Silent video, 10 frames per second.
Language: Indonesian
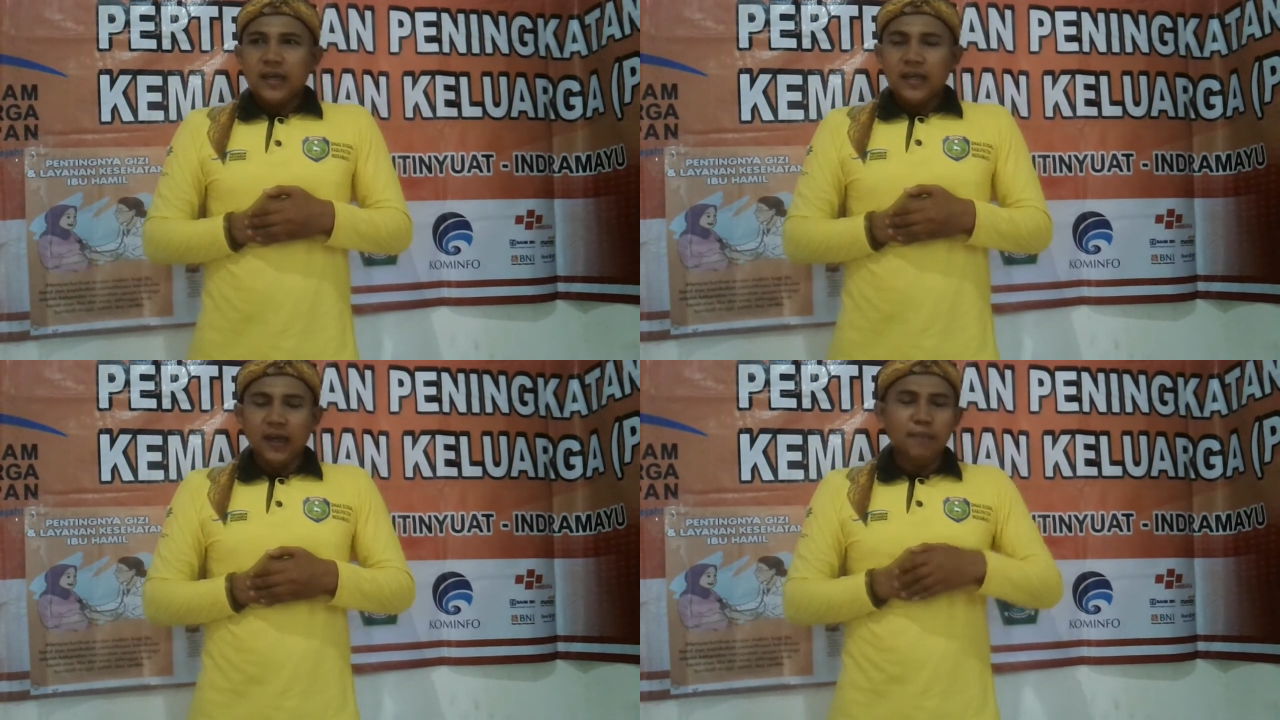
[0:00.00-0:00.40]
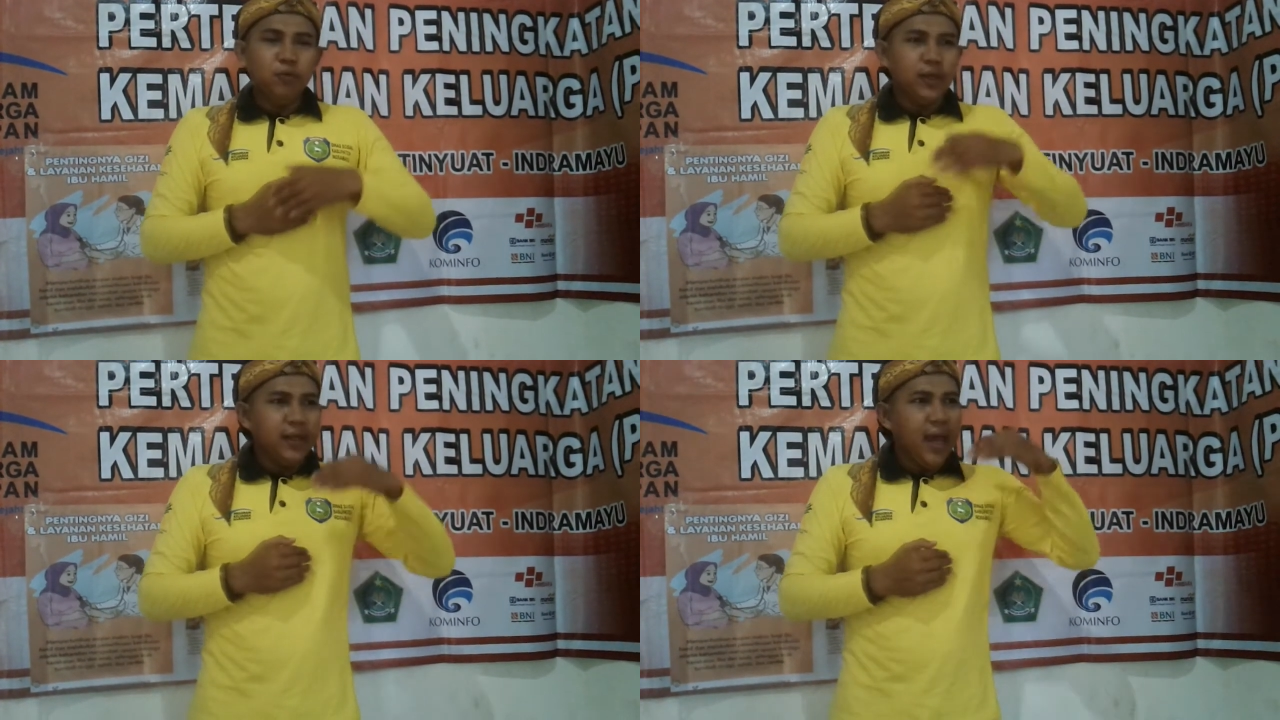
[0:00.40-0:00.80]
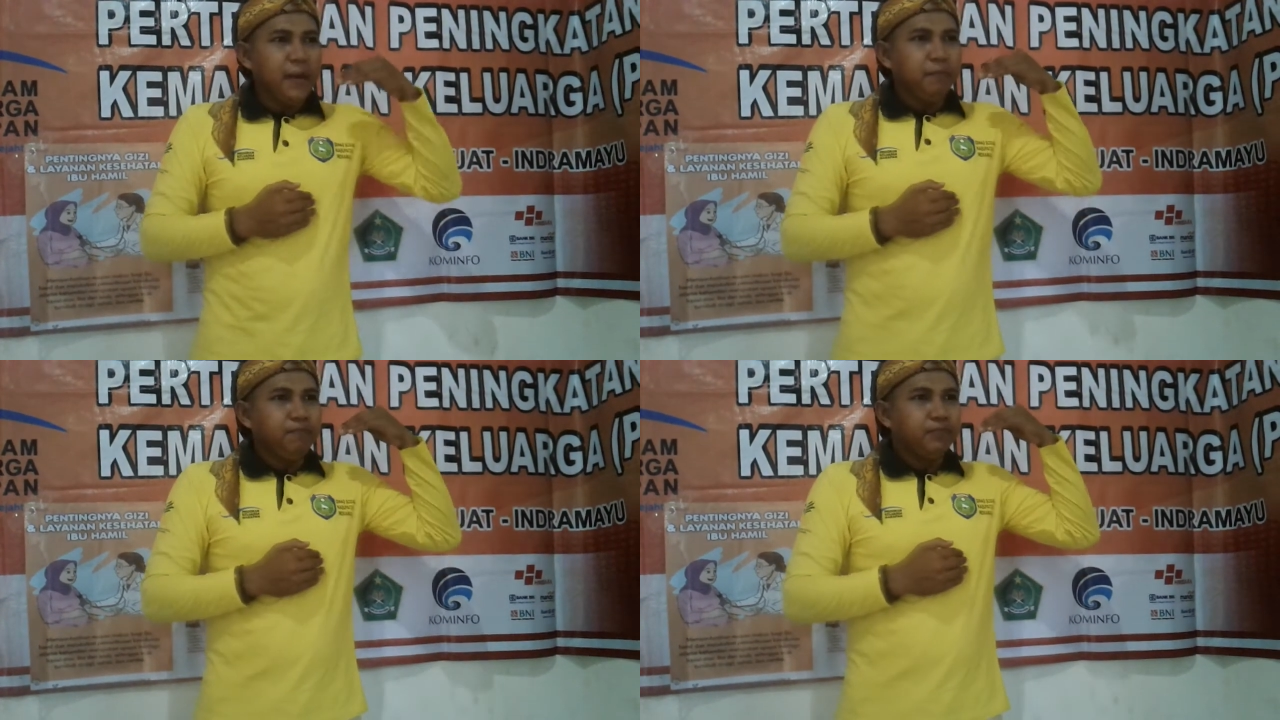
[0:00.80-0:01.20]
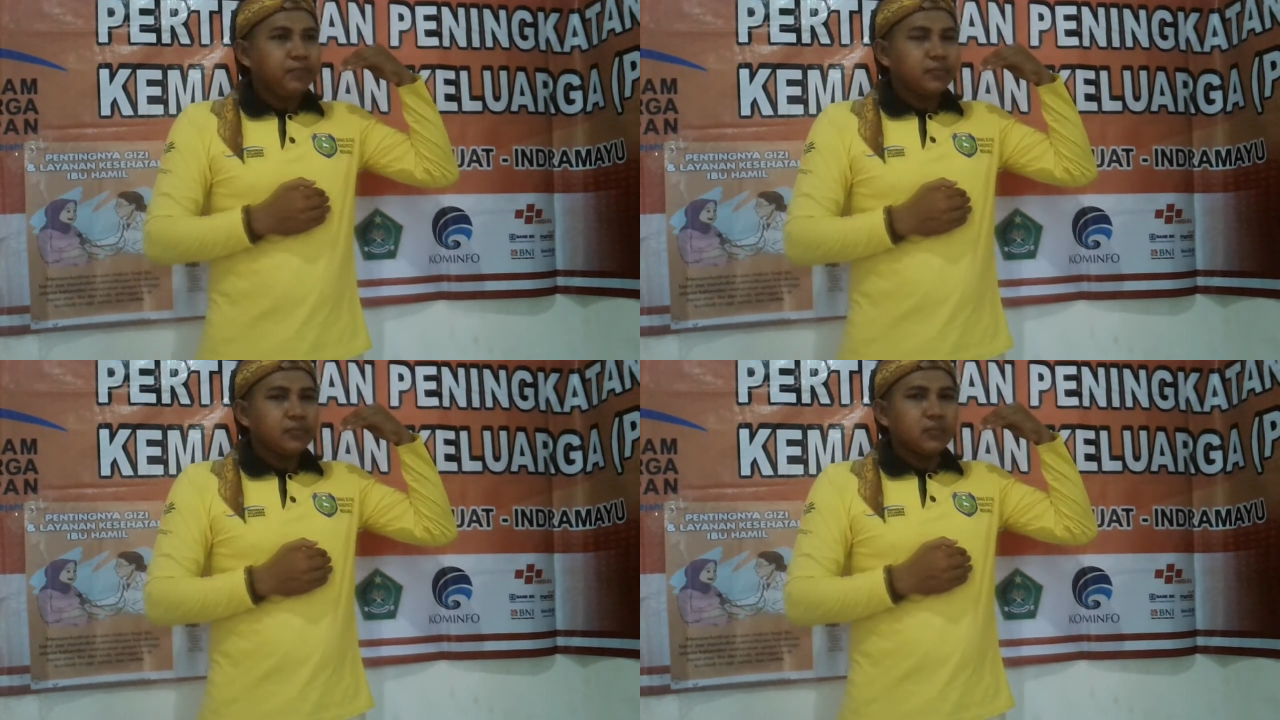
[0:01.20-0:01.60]
ya kemudian
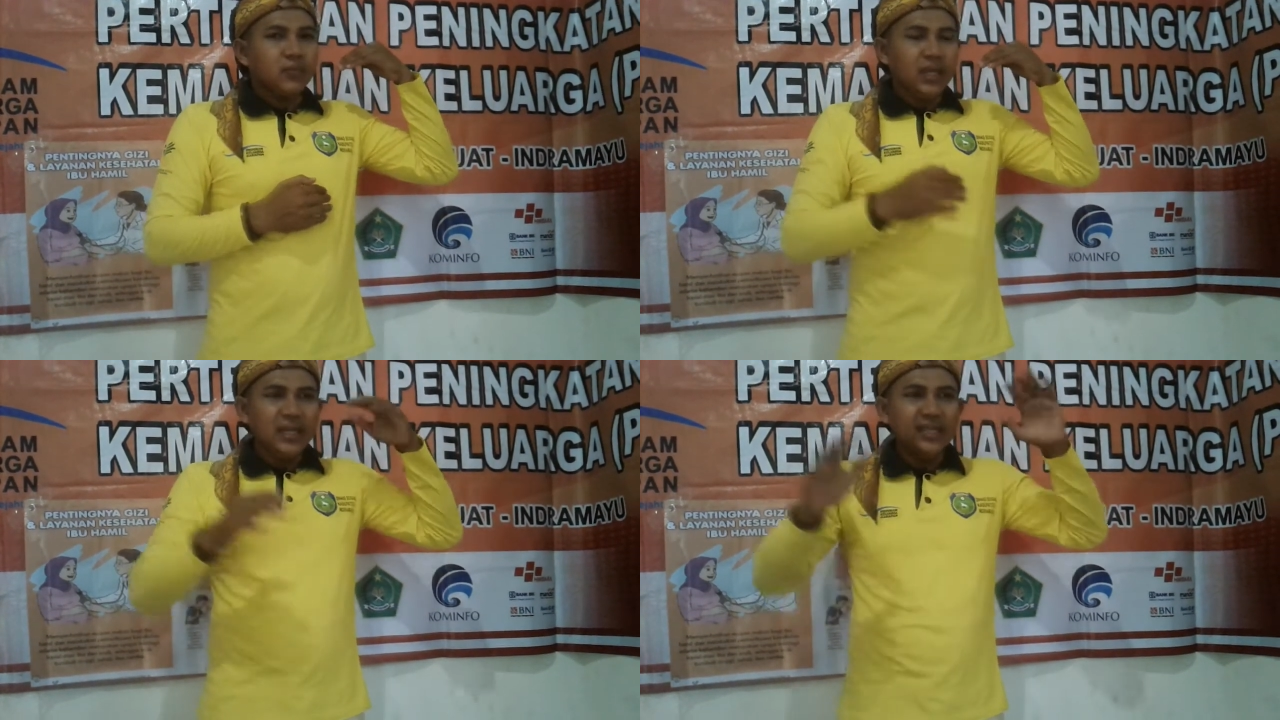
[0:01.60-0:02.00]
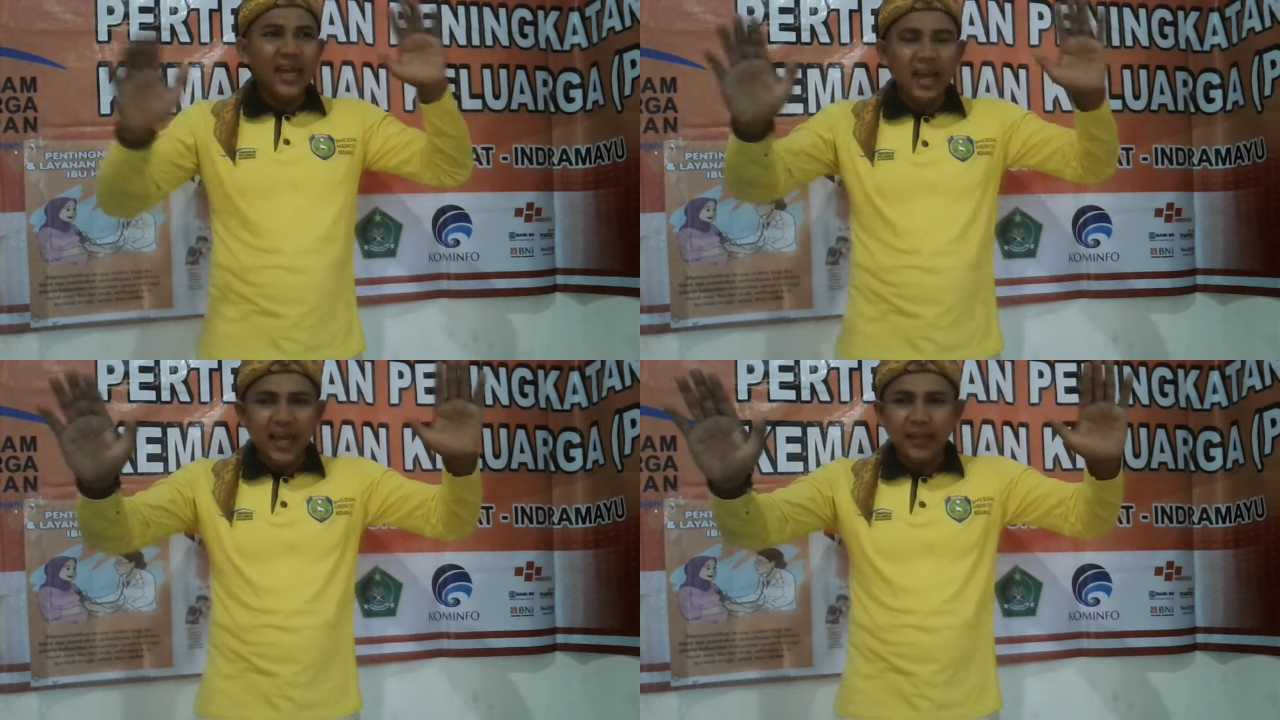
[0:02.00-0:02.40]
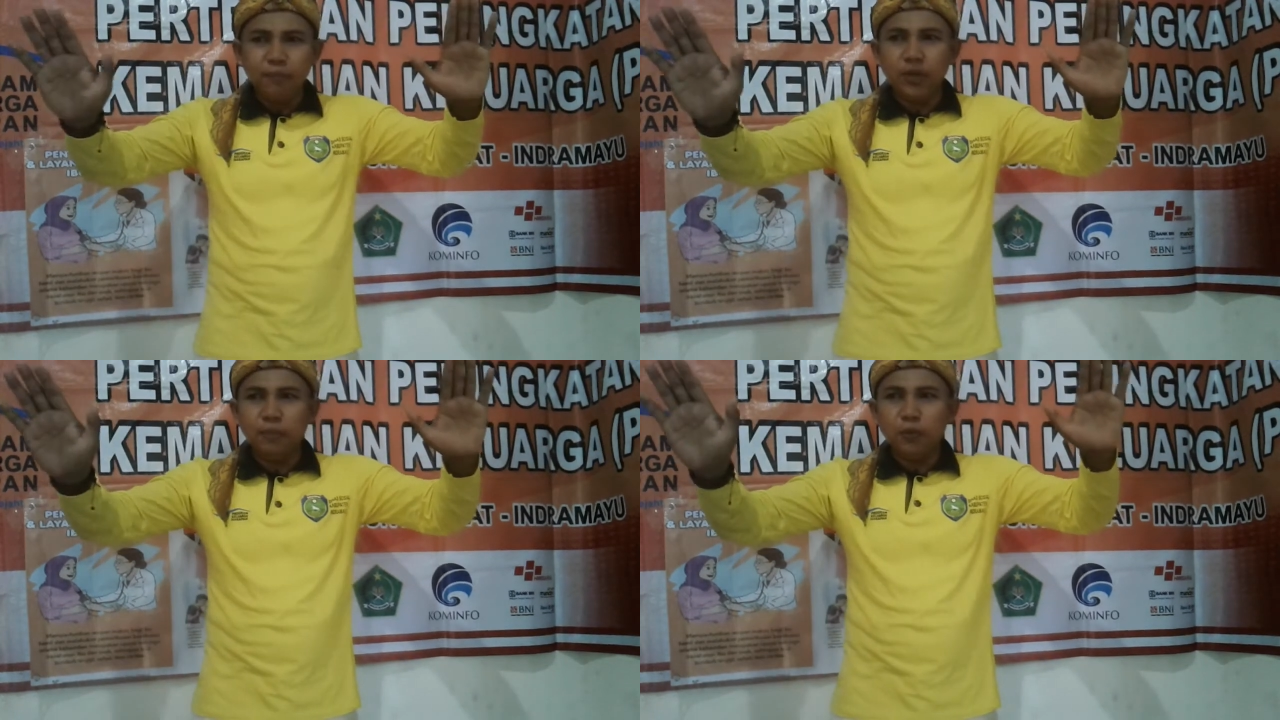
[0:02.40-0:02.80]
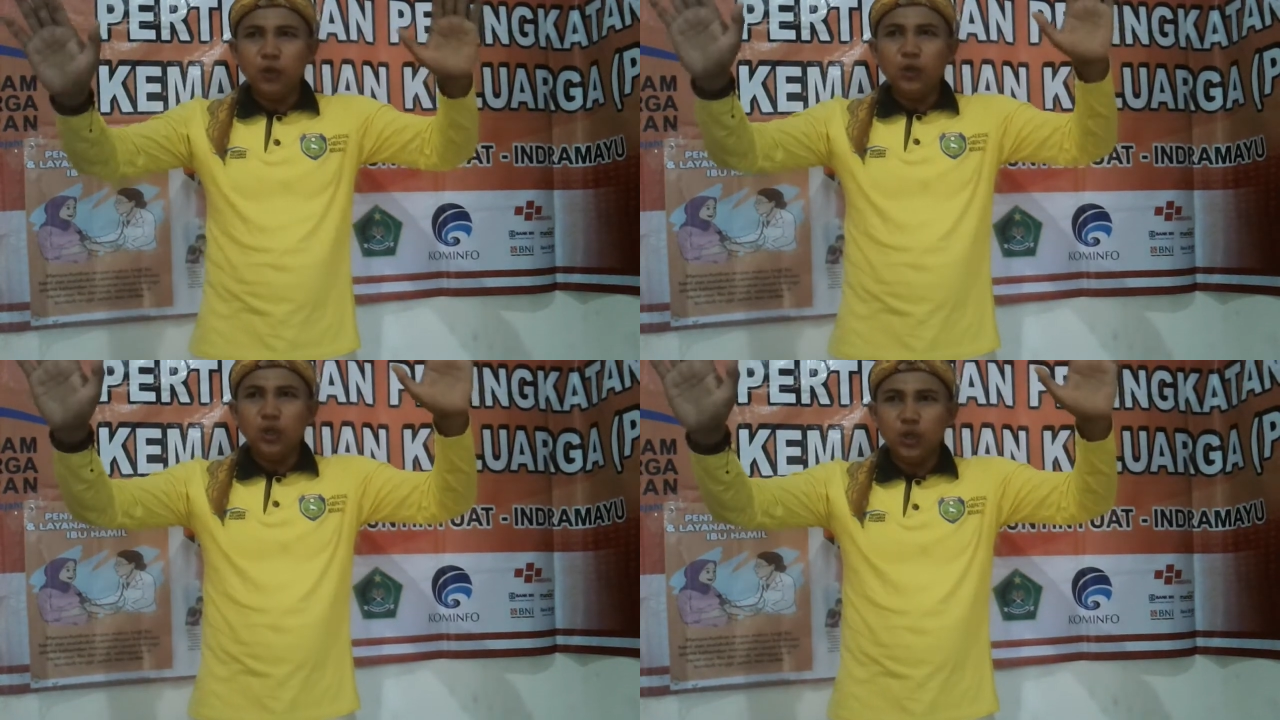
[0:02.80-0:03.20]
silakan
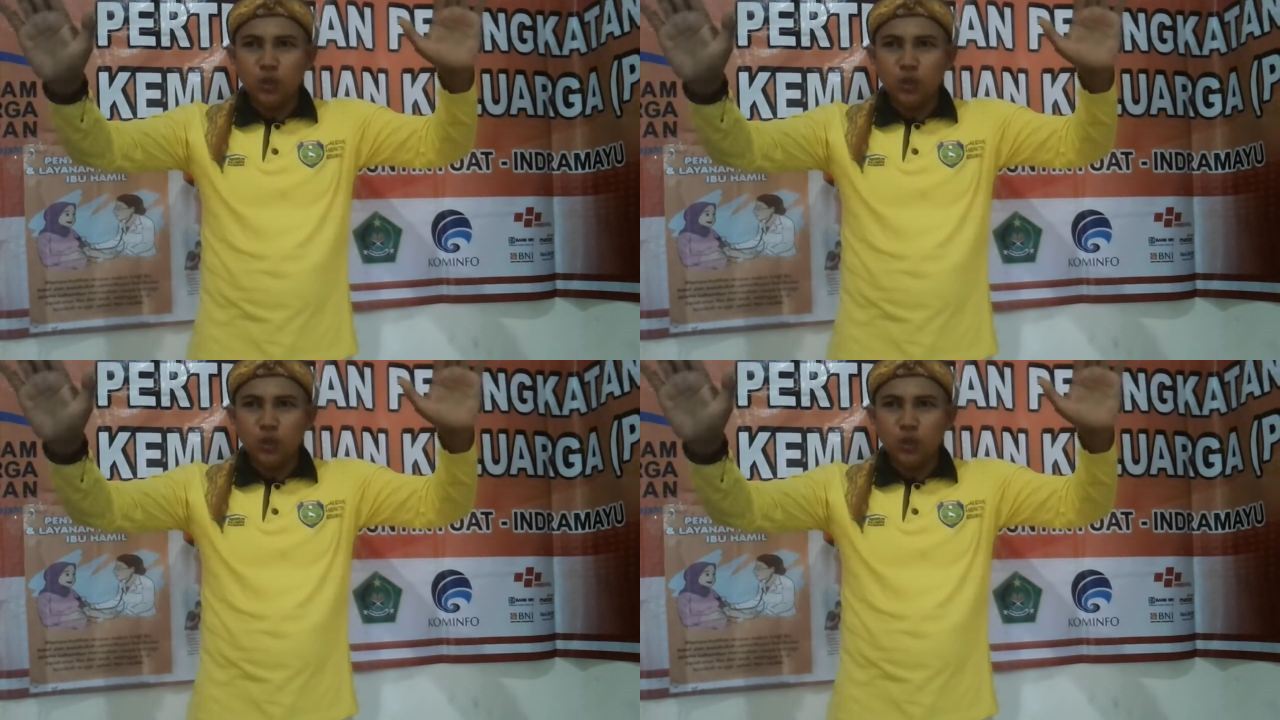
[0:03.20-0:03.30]
ibu-ibu